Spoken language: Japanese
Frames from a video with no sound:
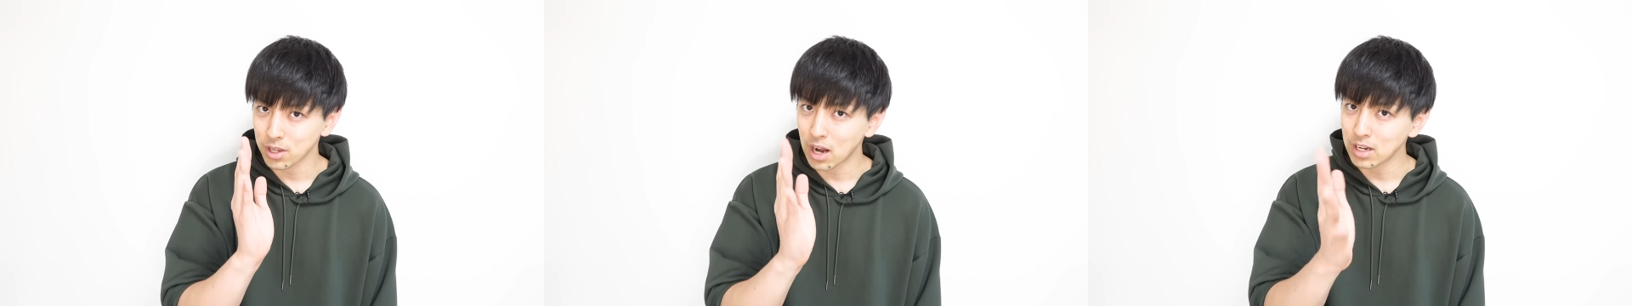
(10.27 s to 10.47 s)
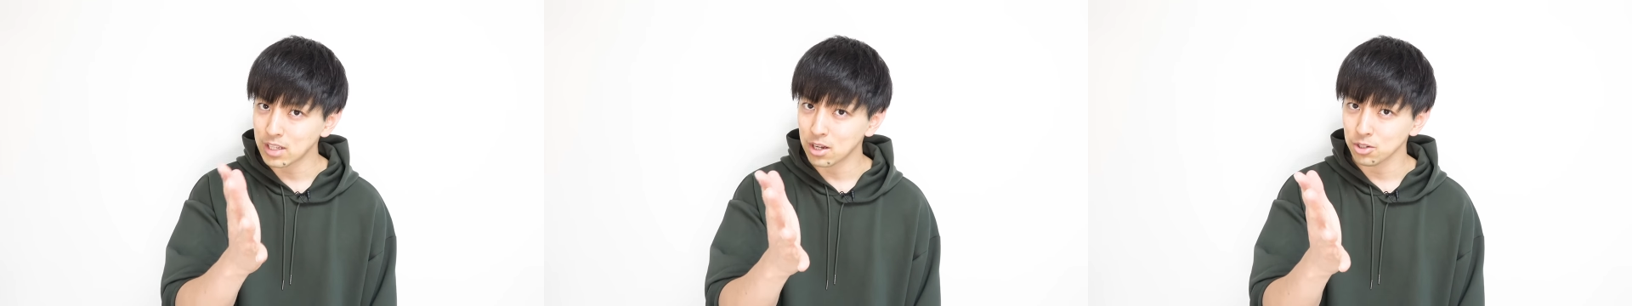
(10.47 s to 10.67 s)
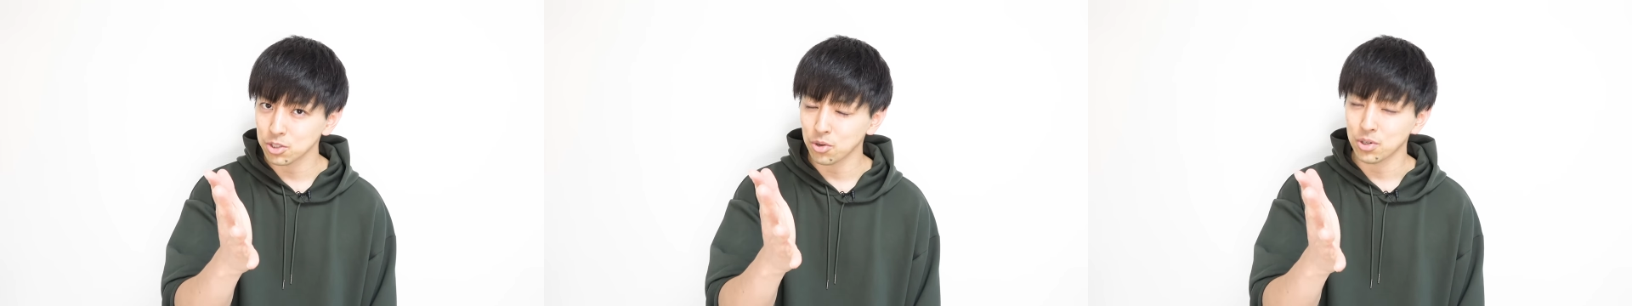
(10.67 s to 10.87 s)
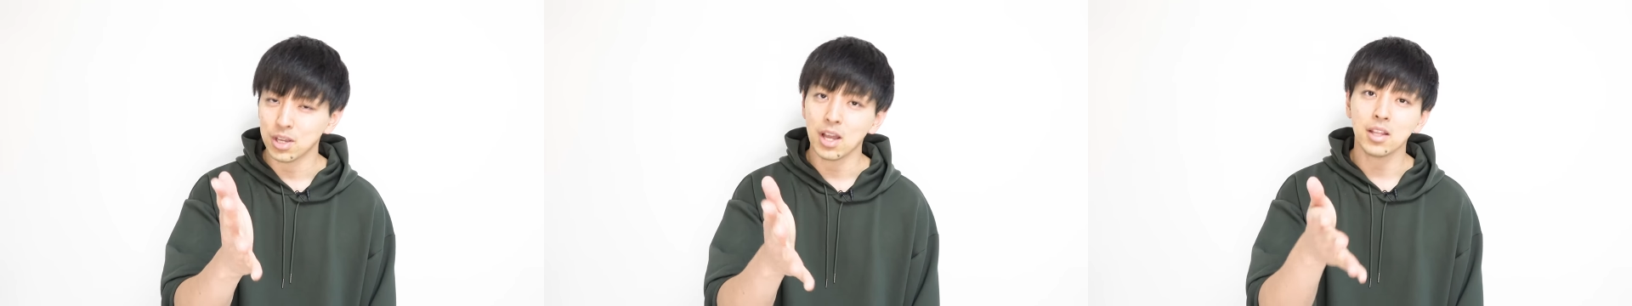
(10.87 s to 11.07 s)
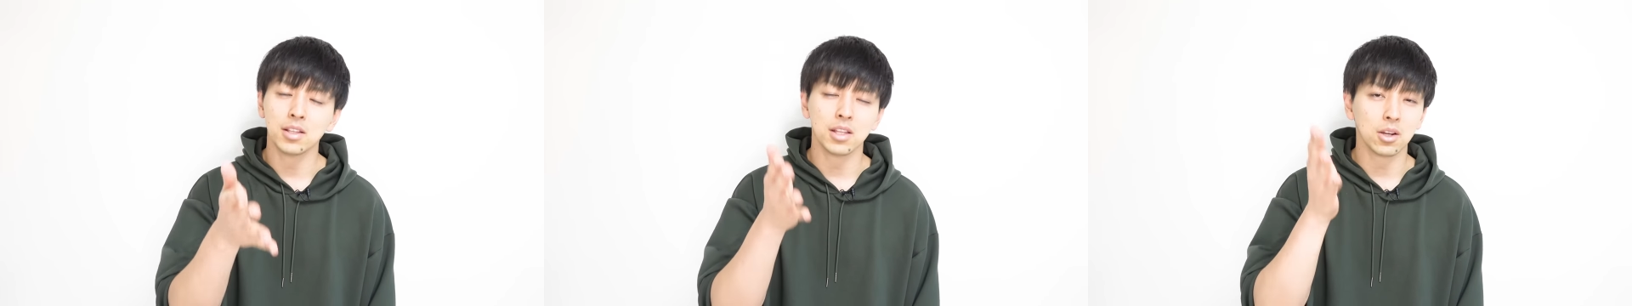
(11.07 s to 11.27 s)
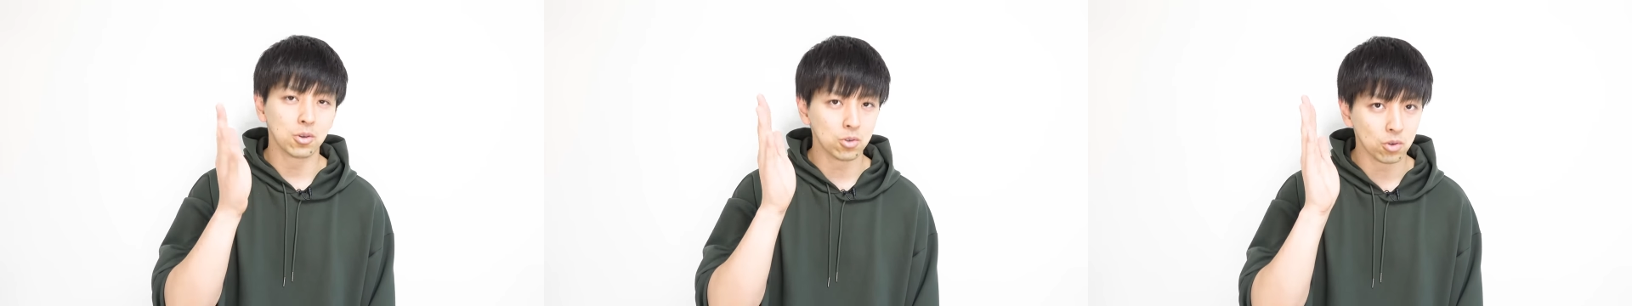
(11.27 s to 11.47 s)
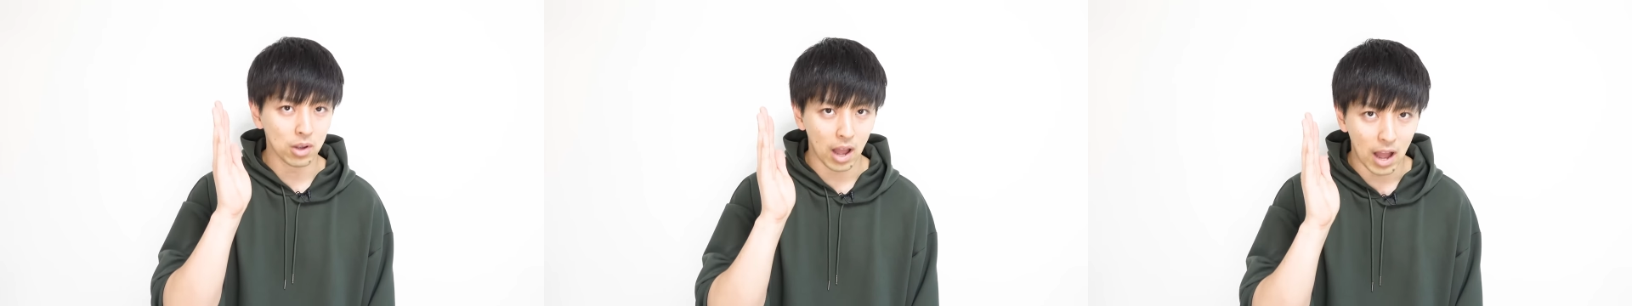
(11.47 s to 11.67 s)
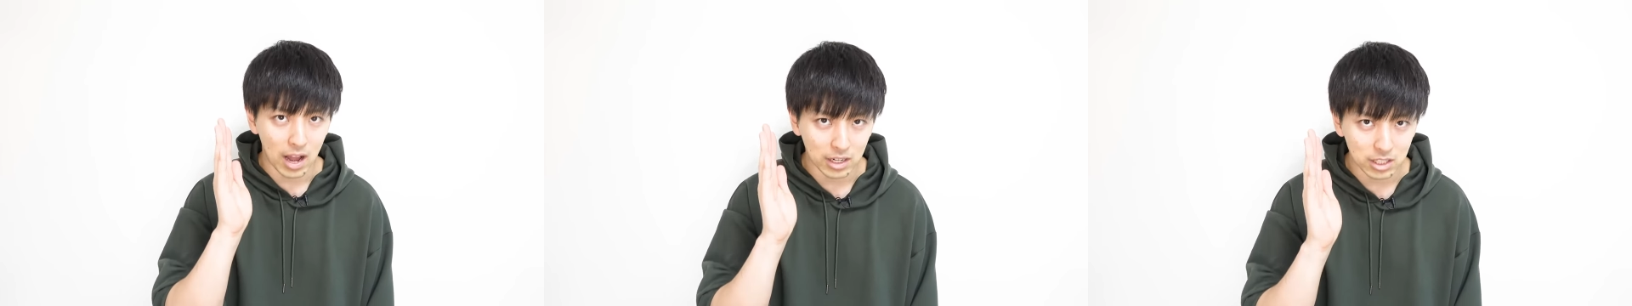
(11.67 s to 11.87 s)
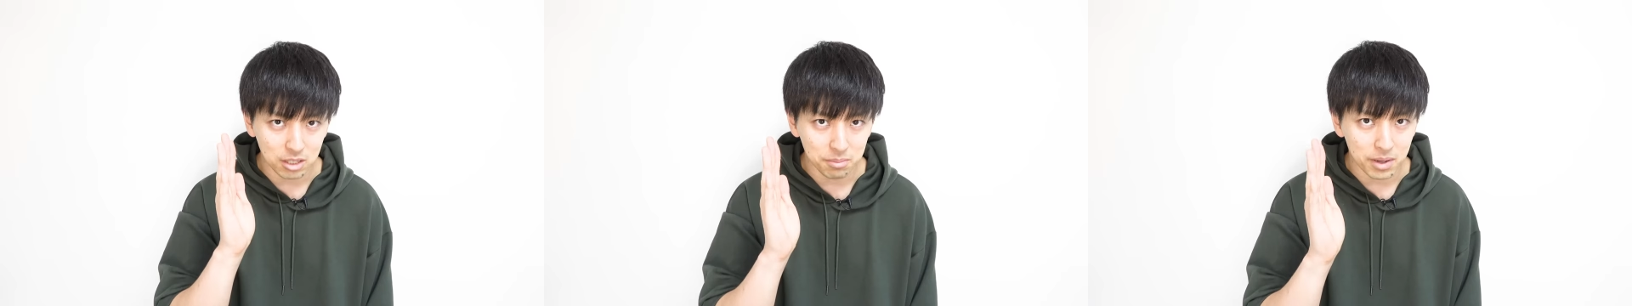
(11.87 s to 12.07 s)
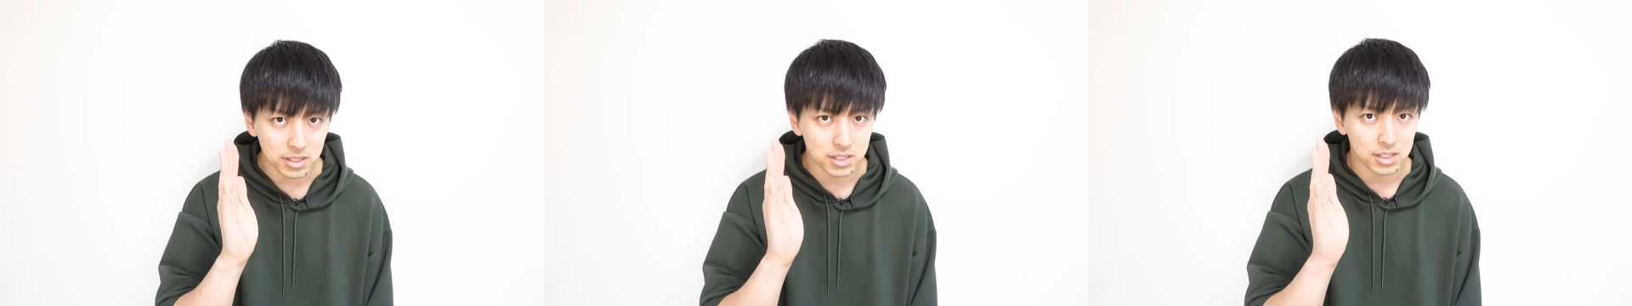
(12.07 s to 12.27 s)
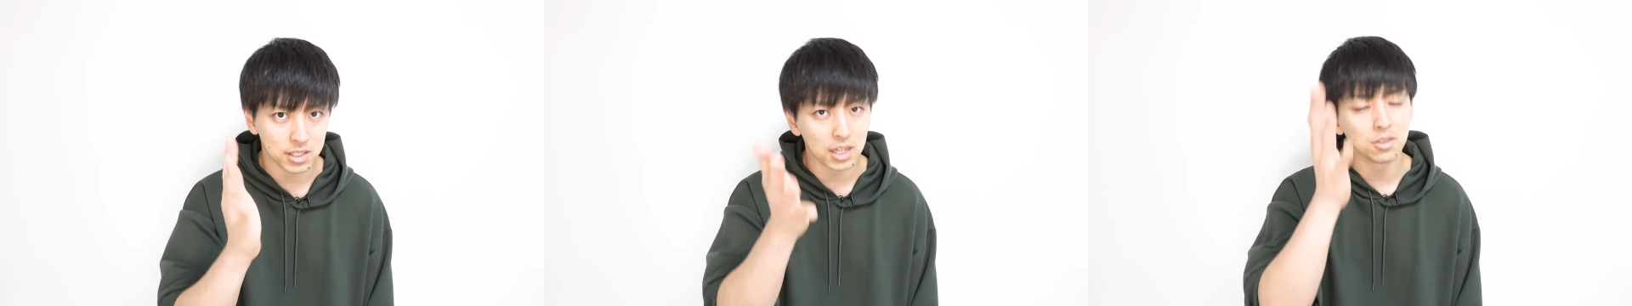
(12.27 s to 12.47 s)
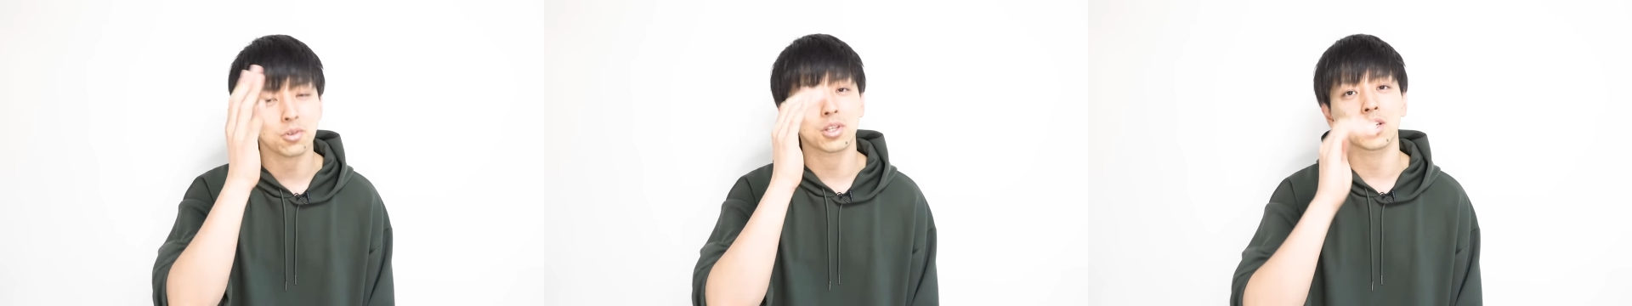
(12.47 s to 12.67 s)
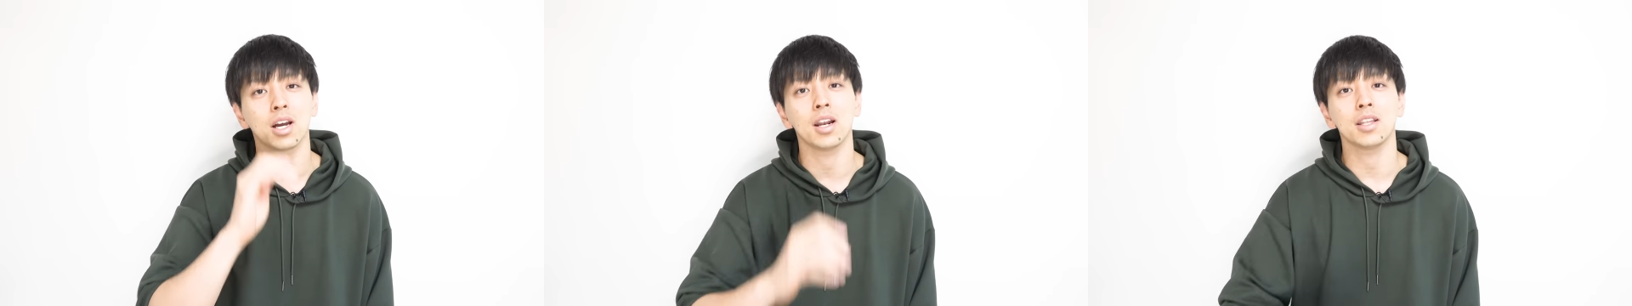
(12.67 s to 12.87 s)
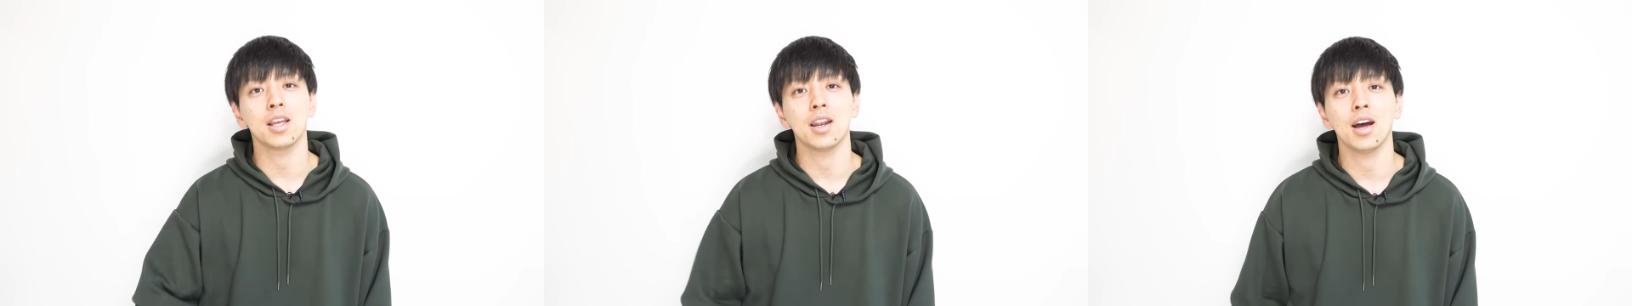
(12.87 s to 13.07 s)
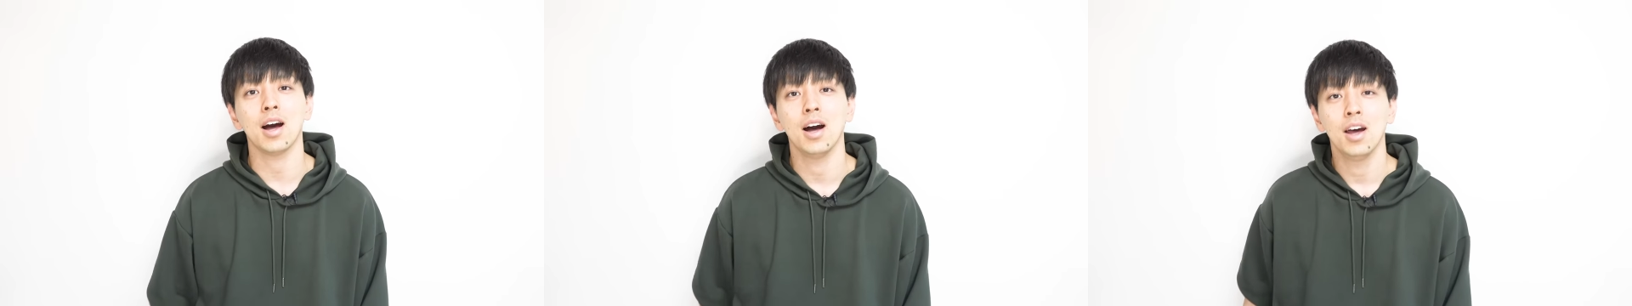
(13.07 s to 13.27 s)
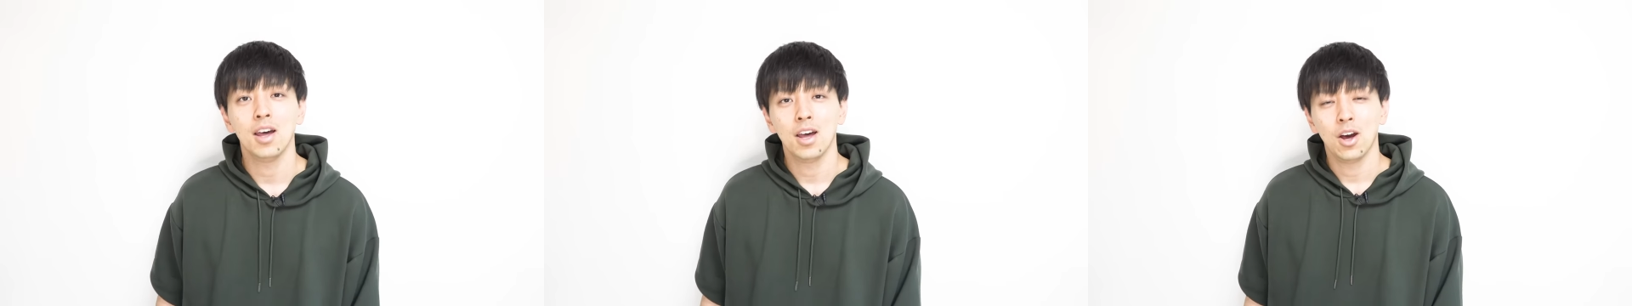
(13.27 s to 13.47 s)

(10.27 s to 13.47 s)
やり直しをやったことがありますかと聞かれたら、